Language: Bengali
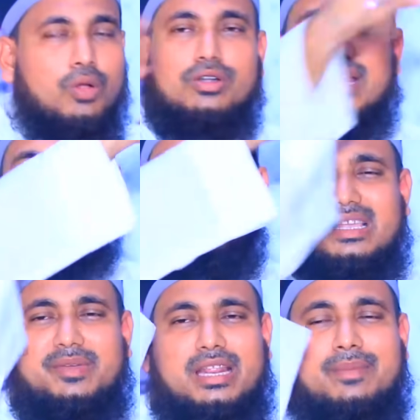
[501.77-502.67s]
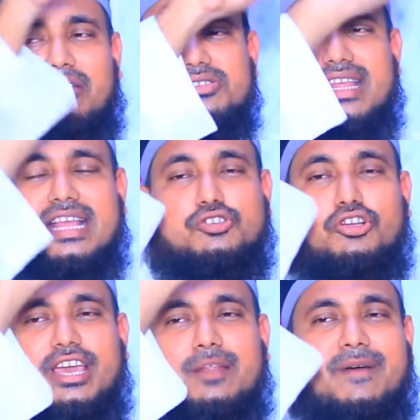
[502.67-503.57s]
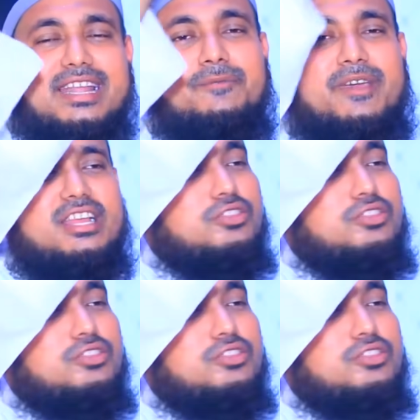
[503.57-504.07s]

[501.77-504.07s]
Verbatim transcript: গোটা পৃথিবীর মানুষেরা চোখের পানি ফেলে